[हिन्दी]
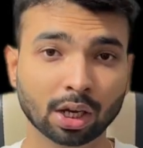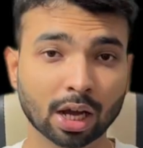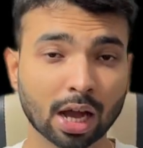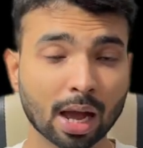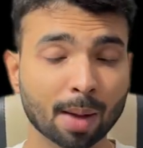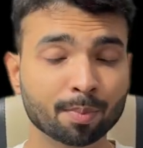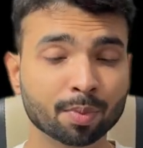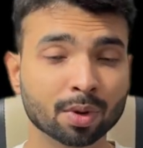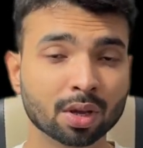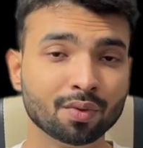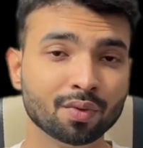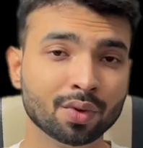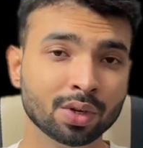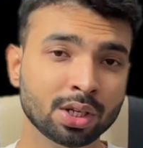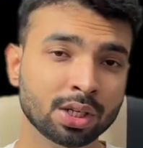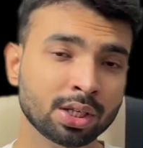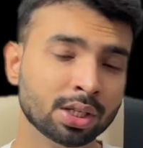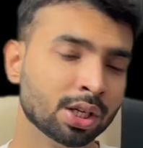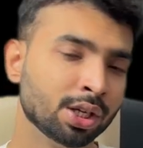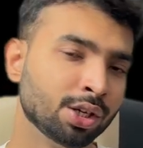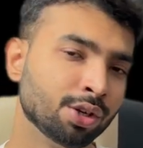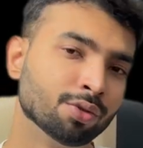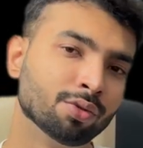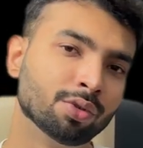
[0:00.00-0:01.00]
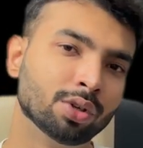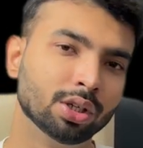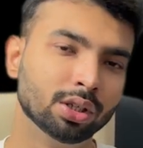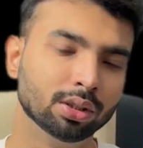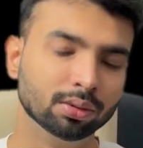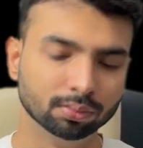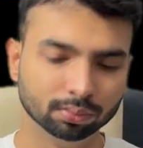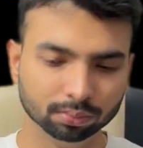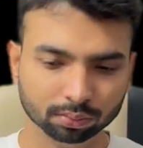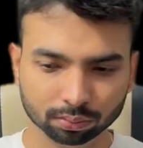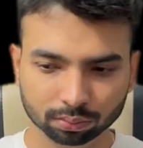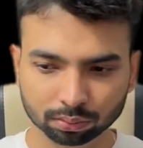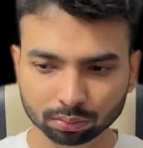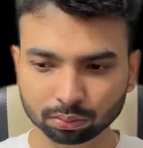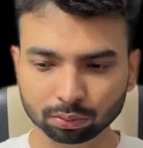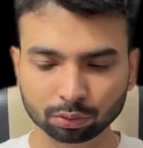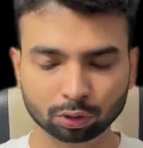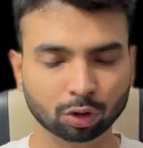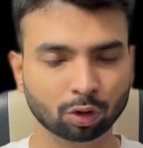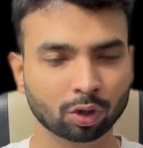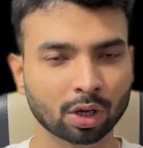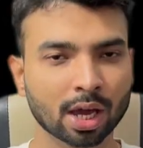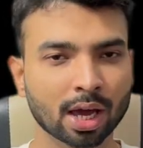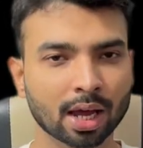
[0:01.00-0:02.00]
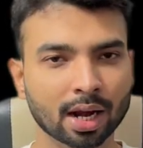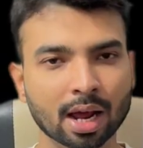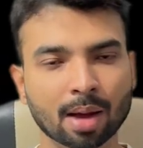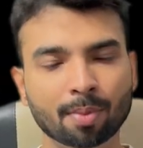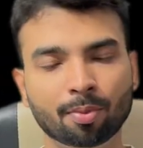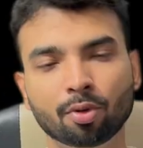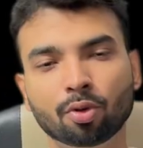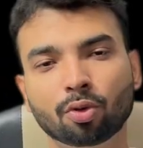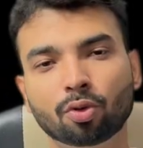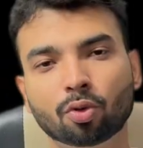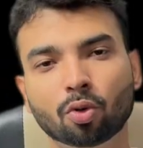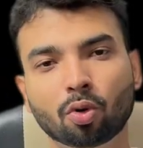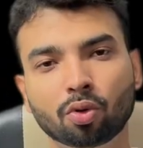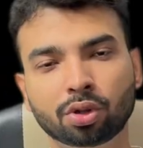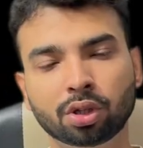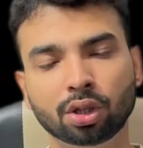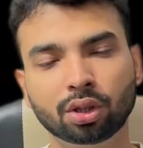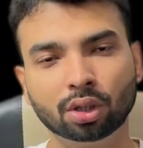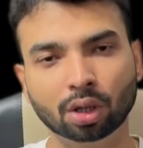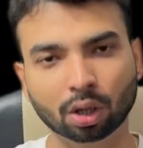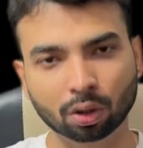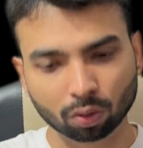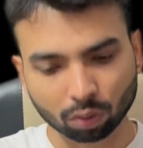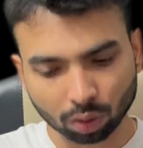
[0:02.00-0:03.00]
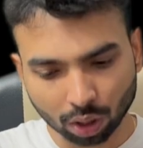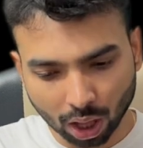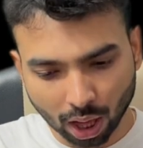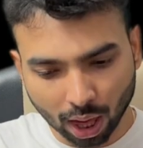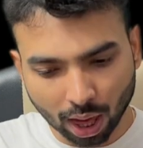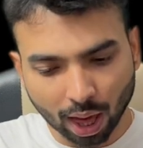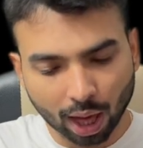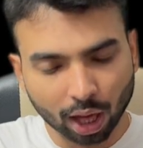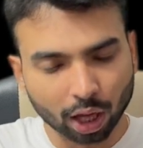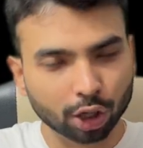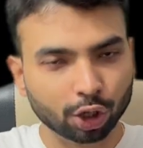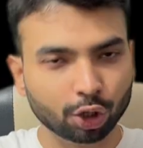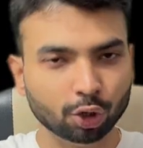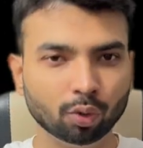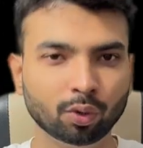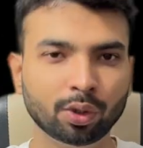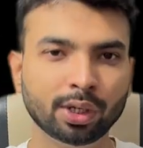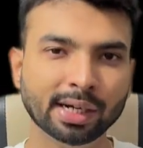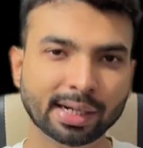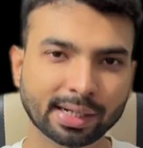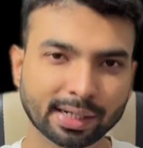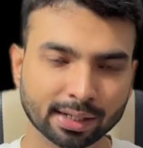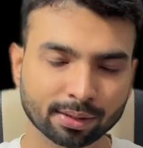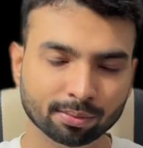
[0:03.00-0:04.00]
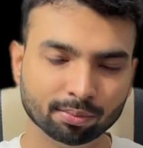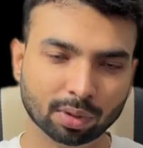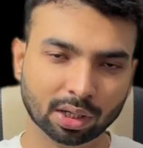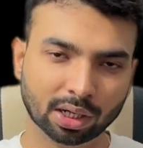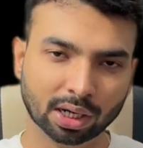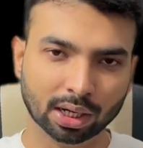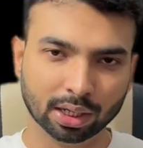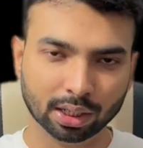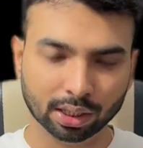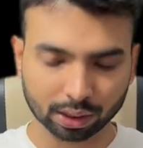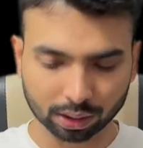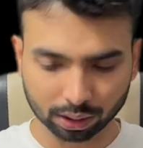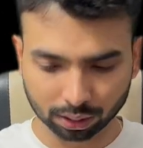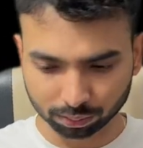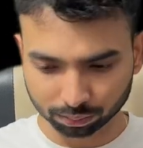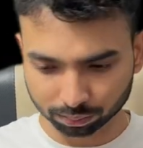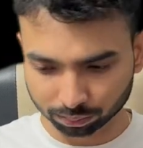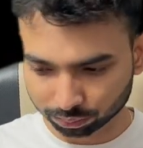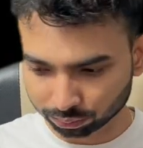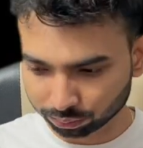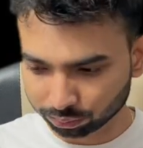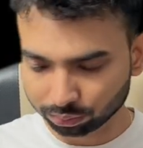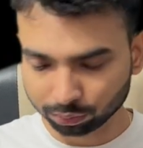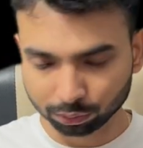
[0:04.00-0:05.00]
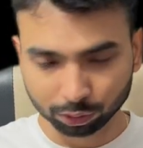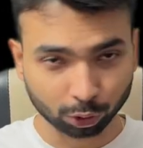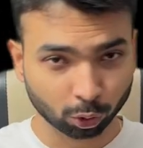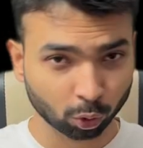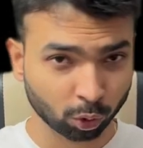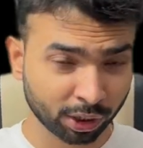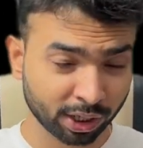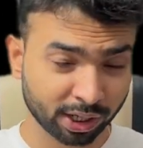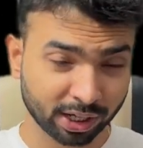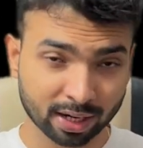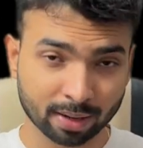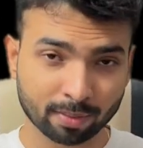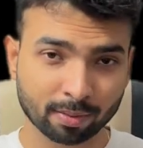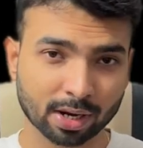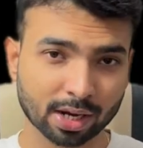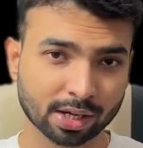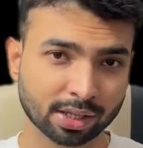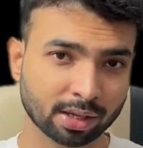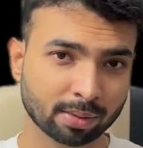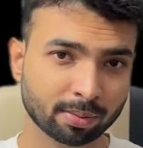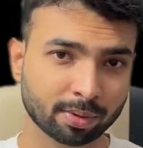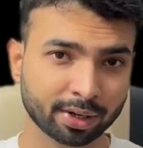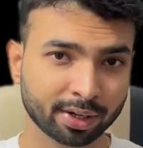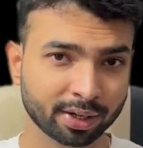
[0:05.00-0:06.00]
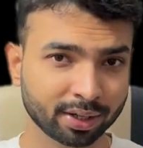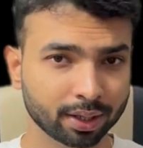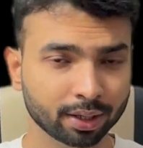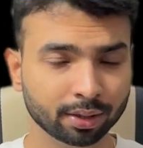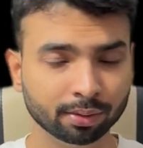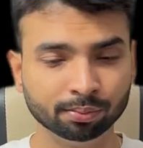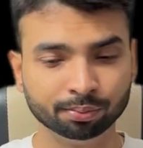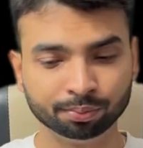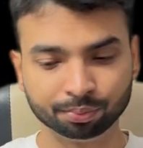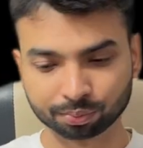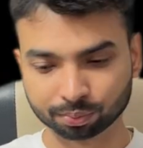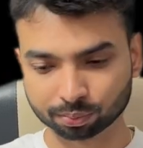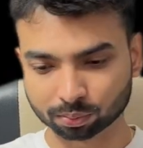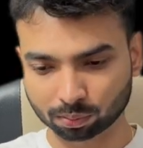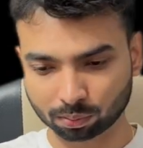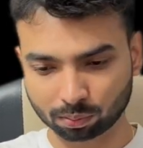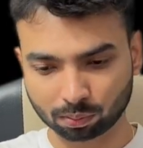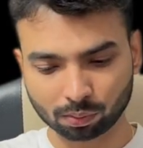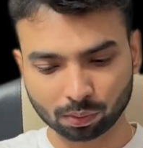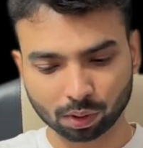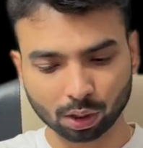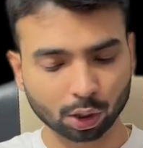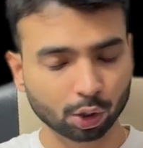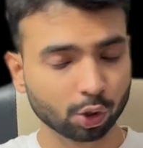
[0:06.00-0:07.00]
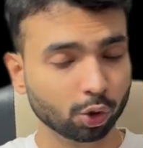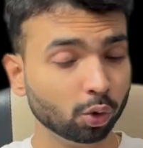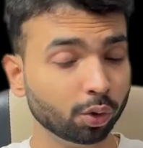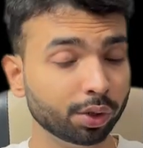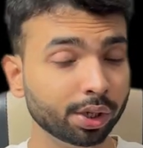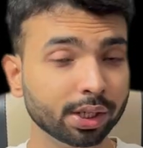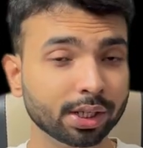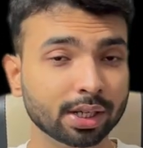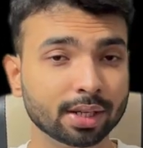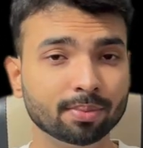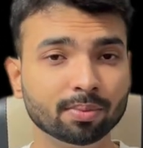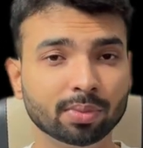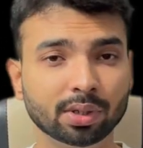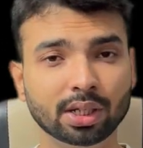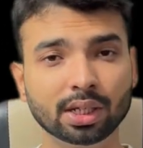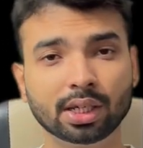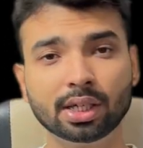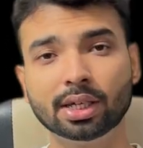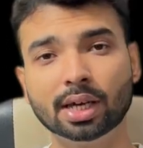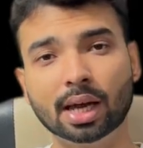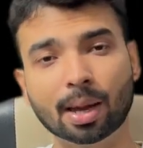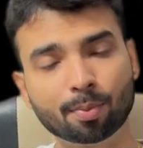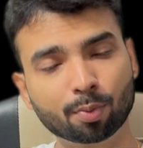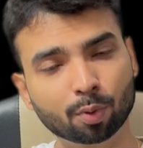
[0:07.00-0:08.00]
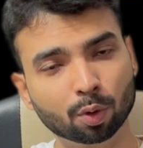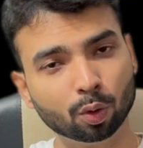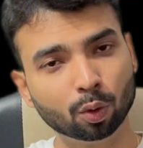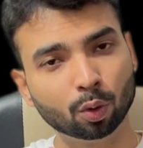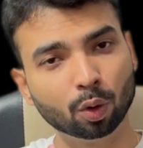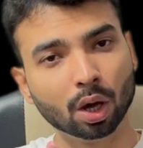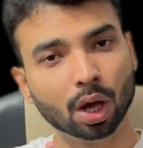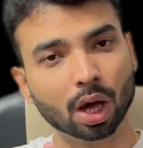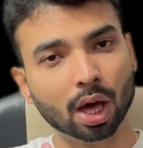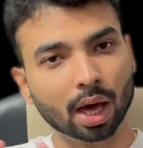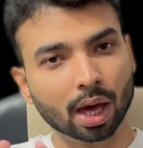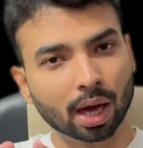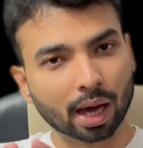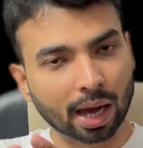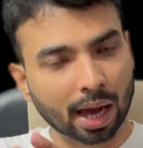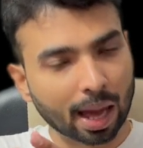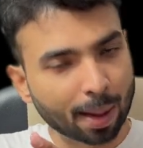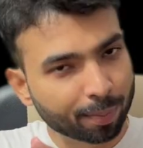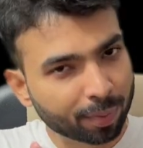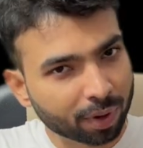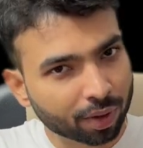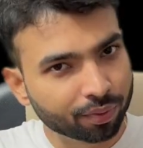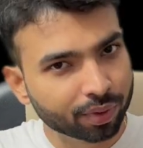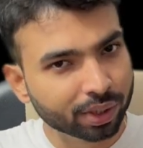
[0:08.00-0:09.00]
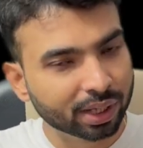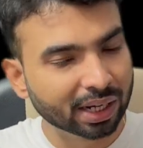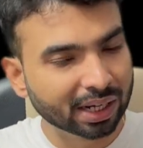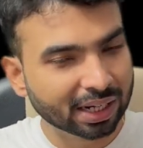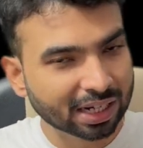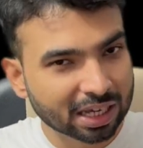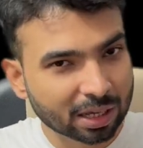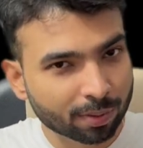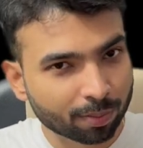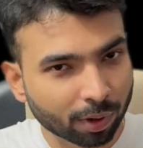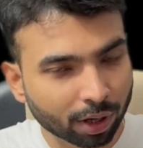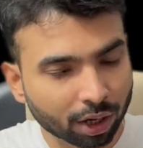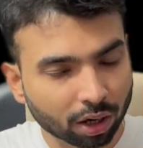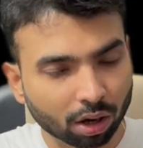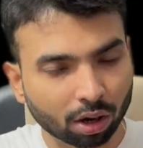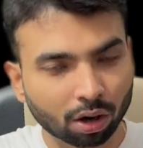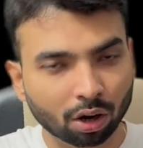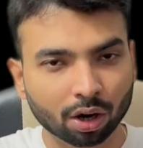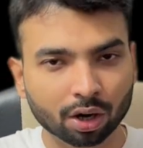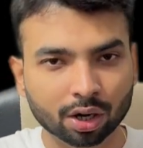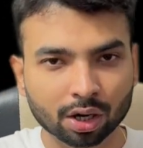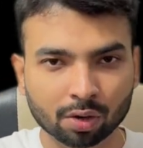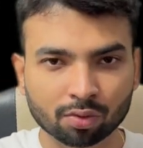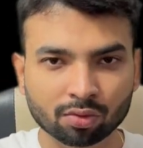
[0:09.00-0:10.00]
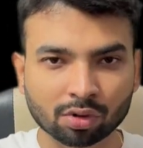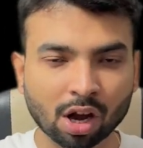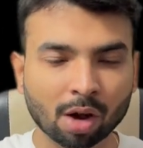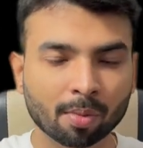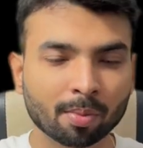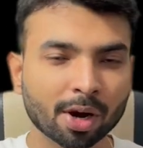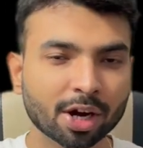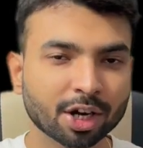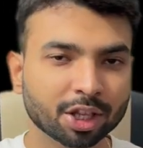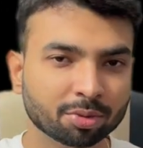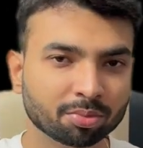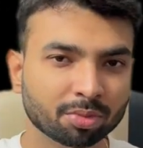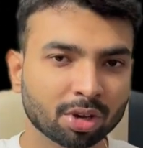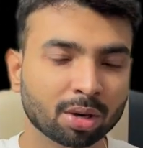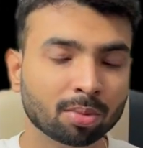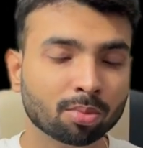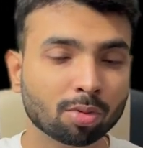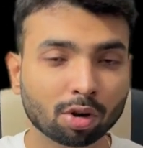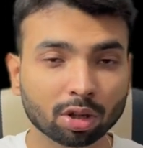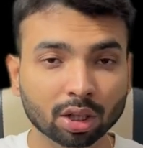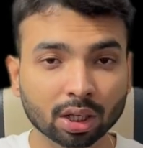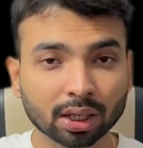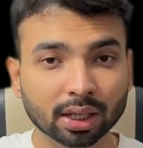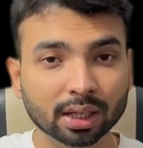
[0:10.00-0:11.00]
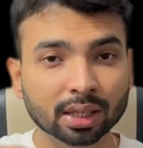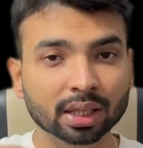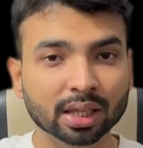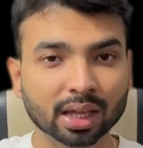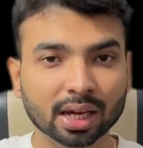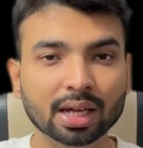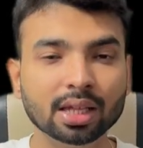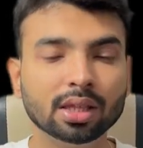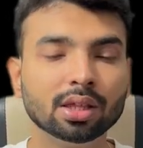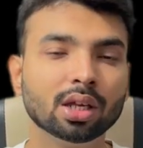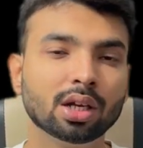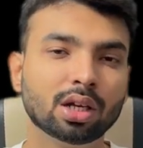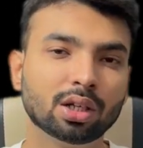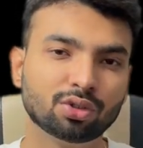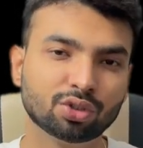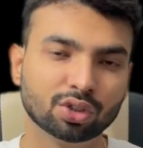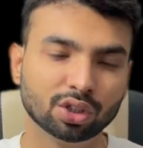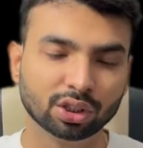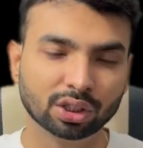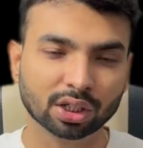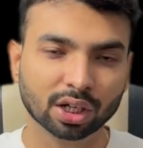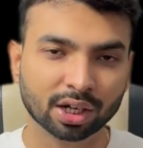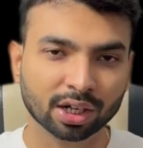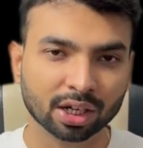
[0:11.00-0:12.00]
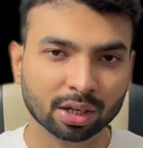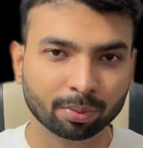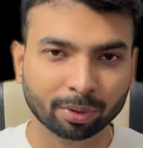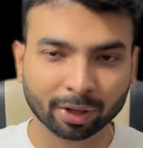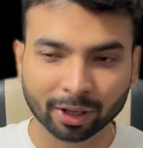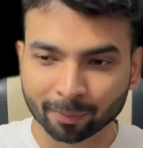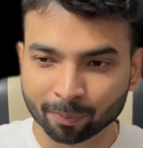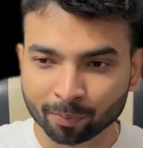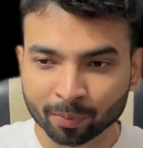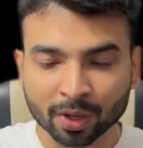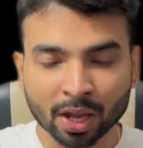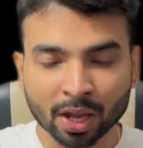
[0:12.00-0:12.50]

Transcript: आपकी विनिंग नहीं होगी तो यार आप लोग कोशिश करो यूनिक टीम बनाने की यूनिक टीम कैसे बनेगी यूनिक टीम बनेगी आपको आपके विकेट कीपर ऑलराउंडर बैट्समैन बॉलर का सही सिलेक्शन करने पे